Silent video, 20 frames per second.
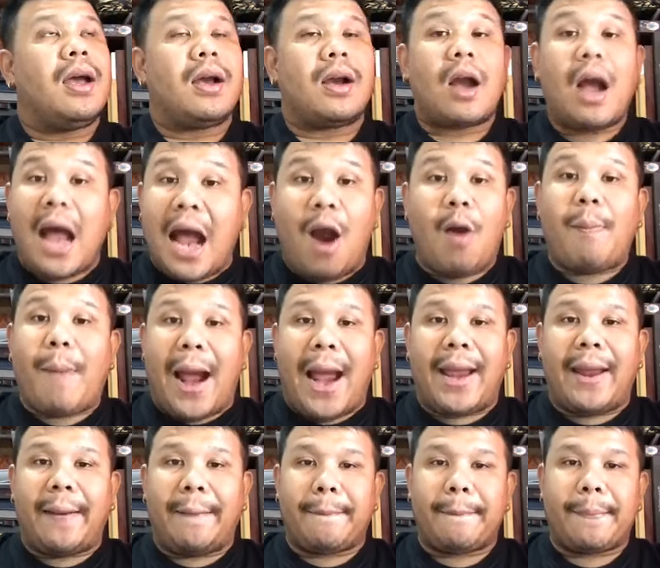ก็เอาไป
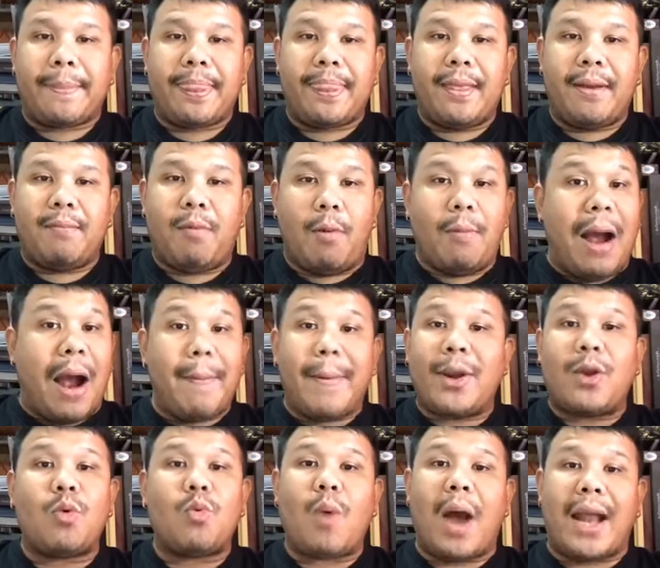ผมเอาไป
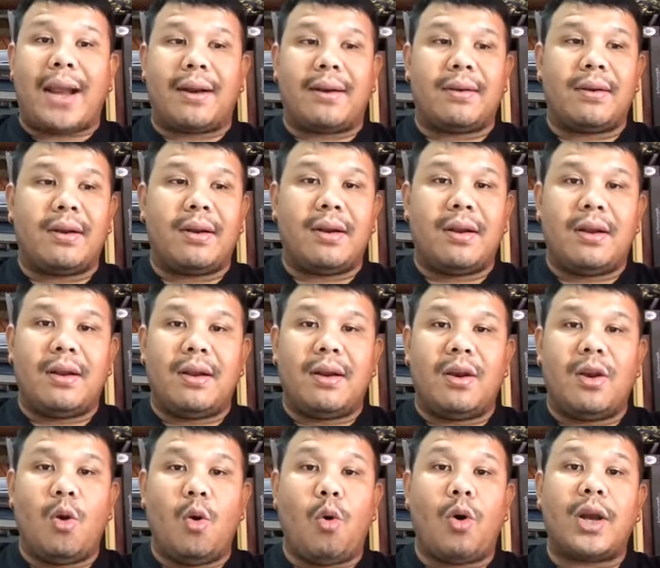ทุกวัน
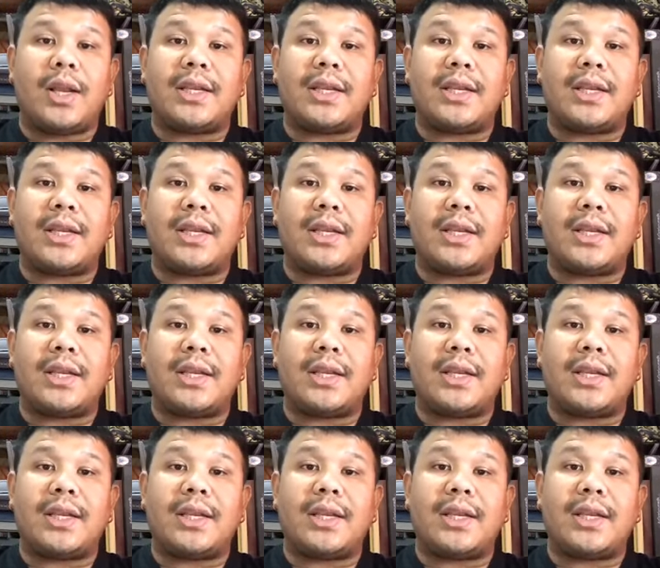ลุงก็